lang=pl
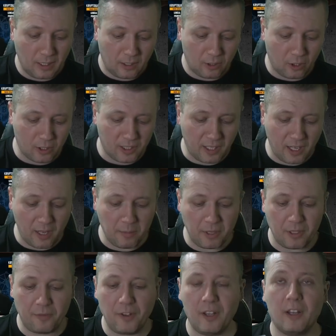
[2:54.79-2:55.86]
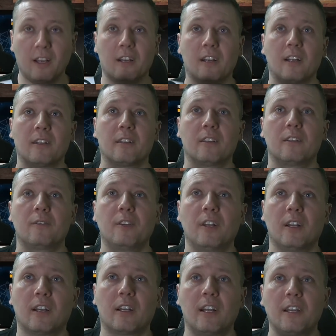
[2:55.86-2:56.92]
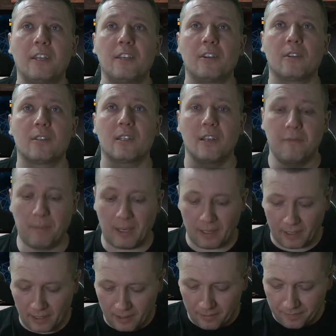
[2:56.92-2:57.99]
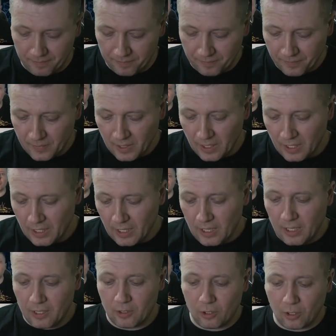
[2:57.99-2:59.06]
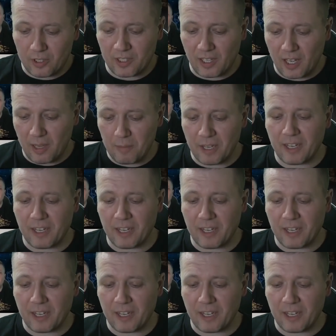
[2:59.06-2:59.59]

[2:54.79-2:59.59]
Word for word: Dostajemy dwie, nakla dwie naklejki od SafePala. Dostajemy